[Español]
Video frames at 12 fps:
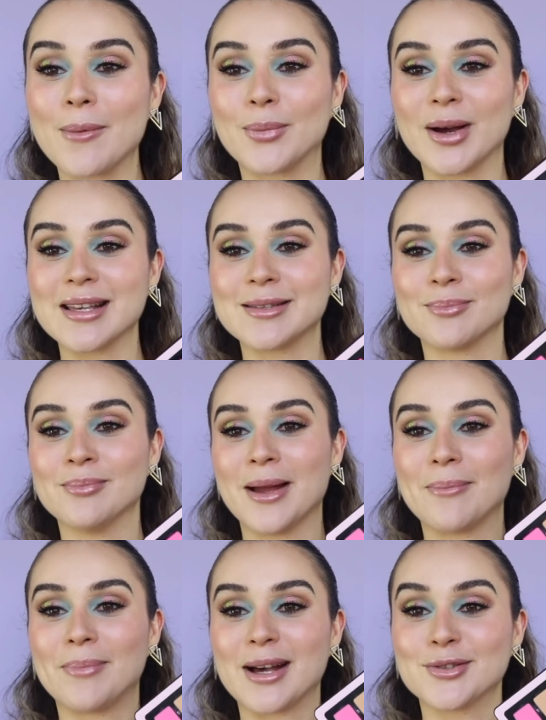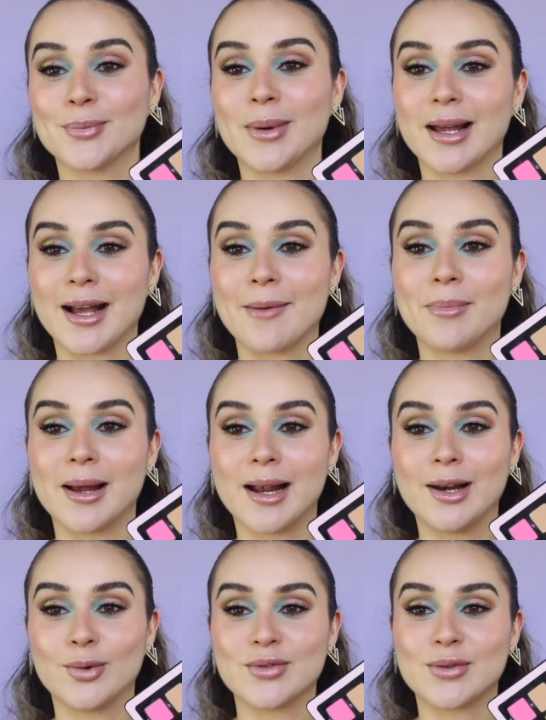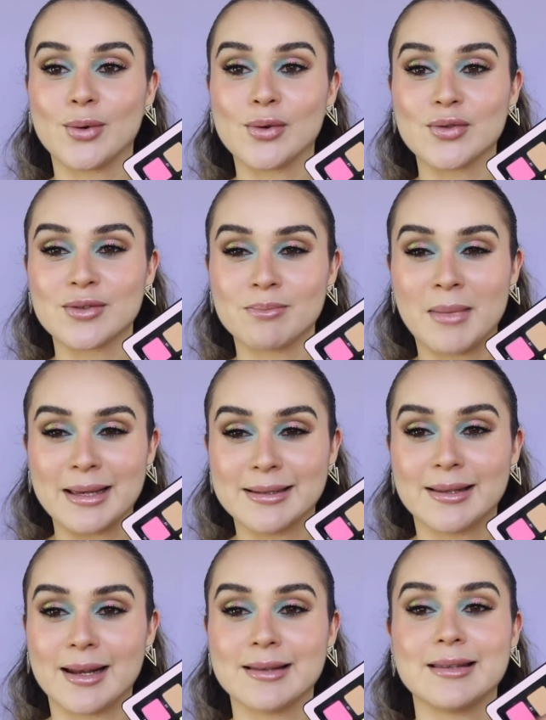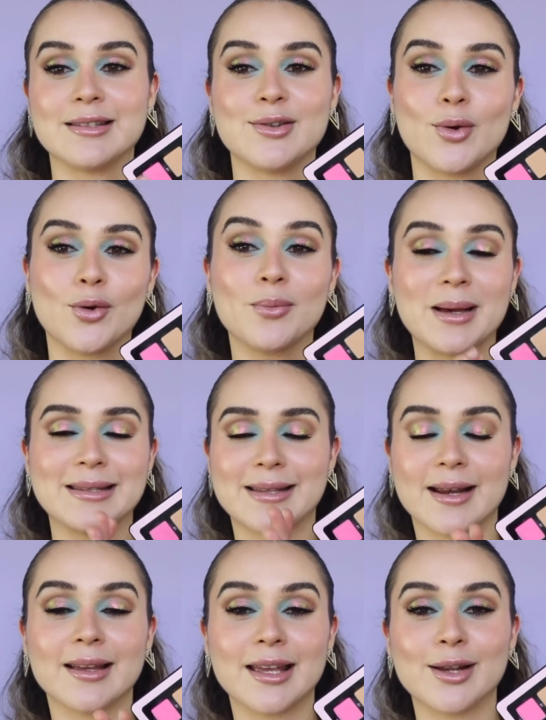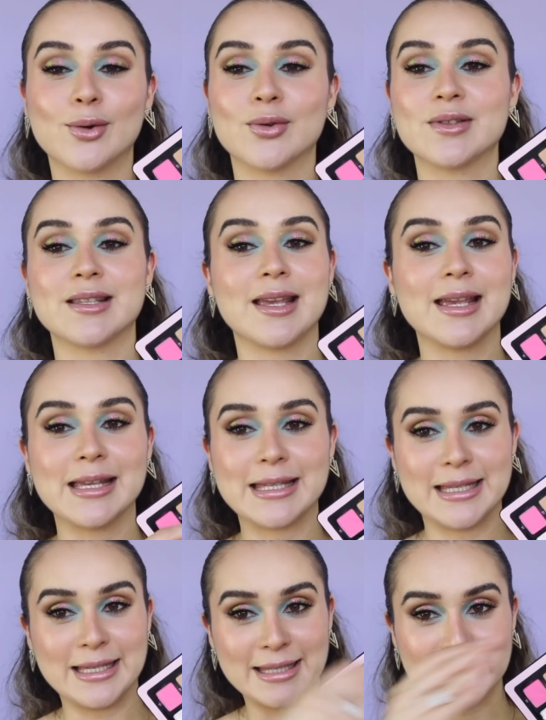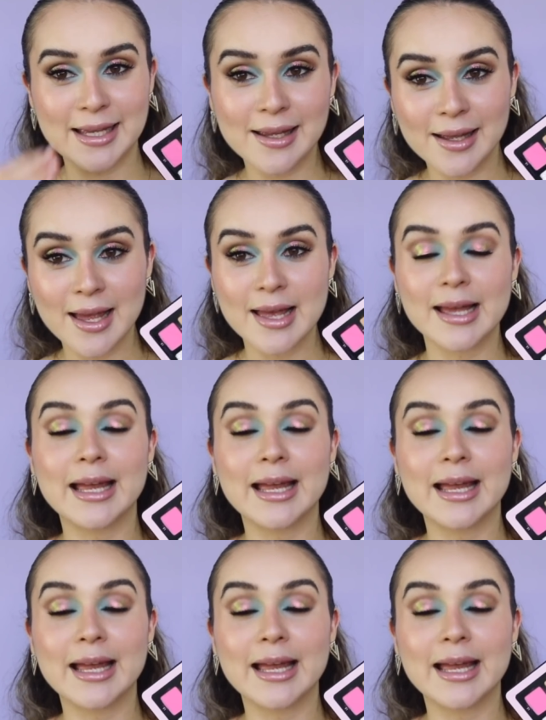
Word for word: pues me paso para acá para los tonos más de transición o más tranquilos y si sí,